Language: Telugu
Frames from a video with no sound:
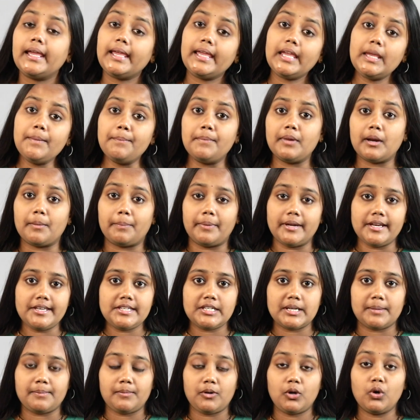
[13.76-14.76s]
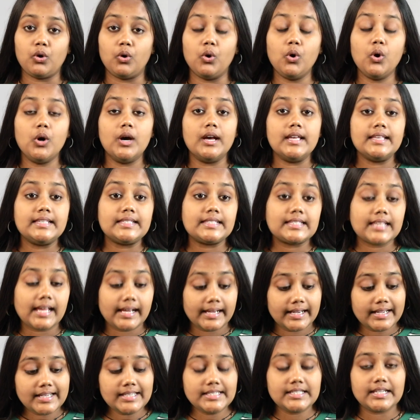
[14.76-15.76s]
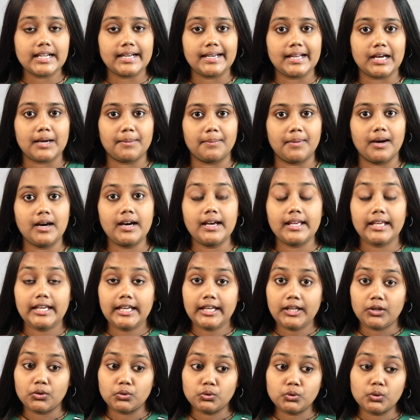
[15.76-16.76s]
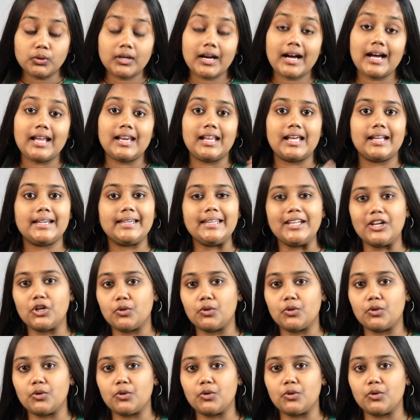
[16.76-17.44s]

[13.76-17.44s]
ఈ ప్రపంచంలో సగం జనాభా ఈ ఋతుకాలాన్ని